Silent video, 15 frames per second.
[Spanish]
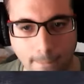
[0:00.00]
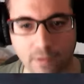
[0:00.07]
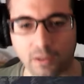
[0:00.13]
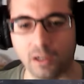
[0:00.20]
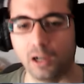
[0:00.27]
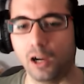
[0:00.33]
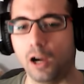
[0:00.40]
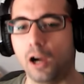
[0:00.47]

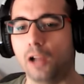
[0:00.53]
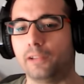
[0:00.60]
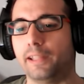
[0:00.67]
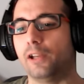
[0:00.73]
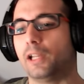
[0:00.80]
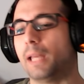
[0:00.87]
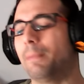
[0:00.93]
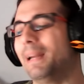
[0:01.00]
¡Ah, oh,
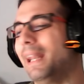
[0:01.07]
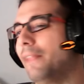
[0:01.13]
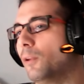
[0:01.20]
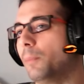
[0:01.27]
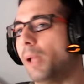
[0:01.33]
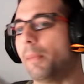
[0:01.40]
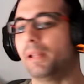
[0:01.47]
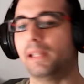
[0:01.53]
tío! ¡Qué
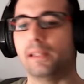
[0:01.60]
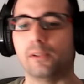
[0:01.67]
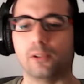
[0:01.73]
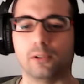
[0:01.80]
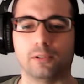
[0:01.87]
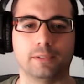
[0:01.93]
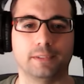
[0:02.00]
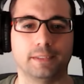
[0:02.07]
balazo me ha metido!
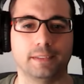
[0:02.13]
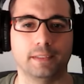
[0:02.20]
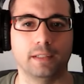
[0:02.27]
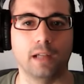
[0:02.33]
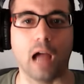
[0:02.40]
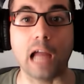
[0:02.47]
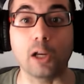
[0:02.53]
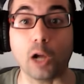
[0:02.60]

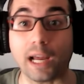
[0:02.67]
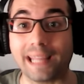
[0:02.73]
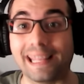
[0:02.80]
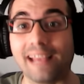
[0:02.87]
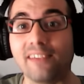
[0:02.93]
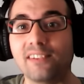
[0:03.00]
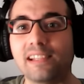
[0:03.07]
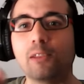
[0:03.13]
Ah, que
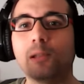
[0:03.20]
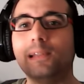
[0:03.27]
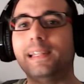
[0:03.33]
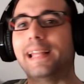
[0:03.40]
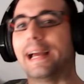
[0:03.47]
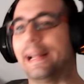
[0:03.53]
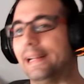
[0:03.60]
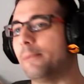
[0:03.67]
ha sido el
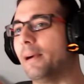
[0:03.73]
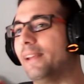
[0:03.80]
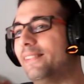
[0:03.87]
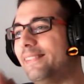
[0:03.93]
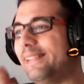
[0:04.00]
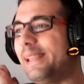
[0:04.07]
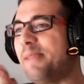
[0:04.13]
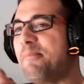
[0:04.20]
de arriba
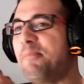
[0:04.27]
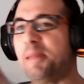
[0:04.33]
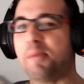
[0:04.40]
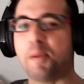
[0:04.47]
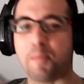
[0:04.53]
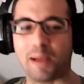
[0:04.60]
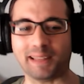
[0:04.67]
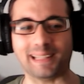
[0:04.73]
Siempre
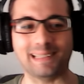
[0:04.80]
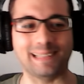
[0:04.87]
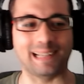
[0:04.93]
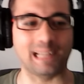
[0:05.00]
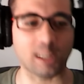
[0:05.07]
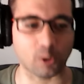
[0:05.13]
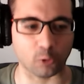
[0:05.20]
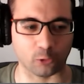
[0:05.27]
me mata el
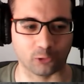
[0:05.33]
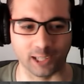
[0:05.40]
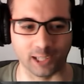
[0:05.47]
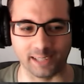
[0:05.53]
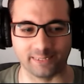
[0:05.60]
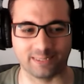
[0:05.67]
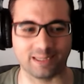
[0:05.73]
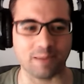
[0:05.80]
de lejos
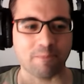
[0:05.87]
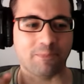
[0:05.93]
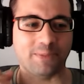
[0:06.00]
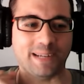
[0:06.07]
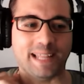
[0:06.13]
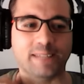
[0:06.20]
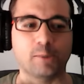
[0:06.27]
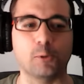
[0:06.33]

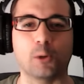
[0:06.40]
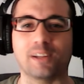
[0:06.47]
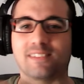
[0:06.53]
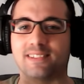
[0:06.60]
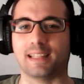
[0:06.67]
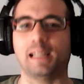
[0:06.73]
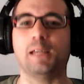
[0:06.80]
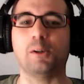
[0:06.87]
Siempre hay uno que
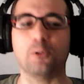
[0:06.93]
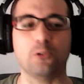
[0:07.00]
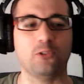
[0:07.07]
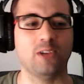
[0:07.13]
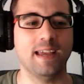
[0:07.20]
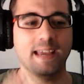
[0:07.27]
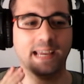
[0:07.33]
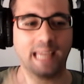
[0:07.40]
está
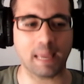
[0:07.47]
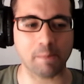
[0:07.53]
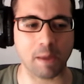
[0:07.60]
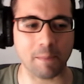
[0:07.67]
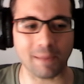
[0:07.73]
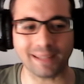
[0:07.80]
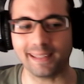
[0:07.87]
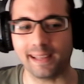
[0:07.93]
lejos Que
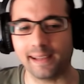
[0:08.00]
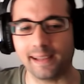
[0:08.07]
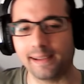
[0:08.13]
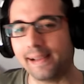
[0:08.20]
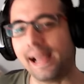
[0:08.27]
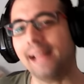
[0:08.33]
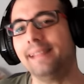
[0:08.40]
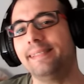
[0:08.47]
me mata
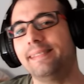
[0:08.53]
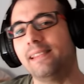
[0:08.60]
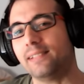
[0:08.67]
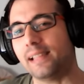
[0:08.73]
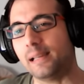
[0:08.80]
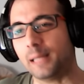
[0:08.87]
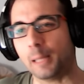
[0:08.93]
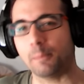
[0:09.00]
antes
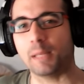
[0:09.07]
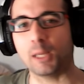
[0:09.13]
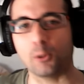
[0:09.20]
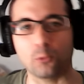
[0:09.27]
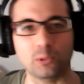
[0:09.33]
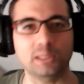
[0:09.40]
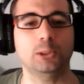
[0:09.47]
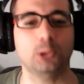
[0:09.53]
que el que me
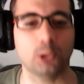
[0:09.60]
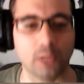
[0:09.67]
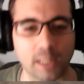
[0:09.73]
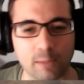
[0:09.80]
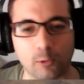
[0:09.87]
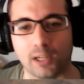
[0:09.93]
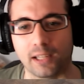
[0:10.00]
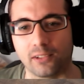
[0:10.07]
encuentro de
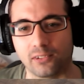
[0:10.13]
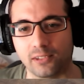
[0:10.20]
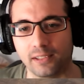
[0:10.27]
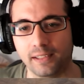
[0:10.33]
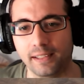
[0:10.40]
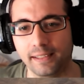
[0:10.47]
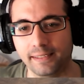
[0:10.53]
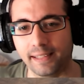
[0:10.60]
bocas
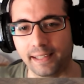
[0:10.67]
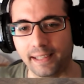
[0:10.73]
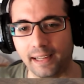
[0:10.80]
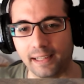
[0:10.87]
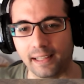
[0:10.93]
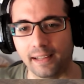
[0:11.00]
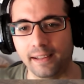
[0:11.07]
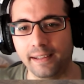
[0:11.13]
De
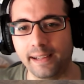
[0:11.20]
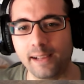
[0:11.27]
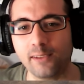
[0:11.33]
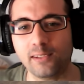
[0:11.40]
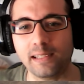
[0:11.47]
cara Es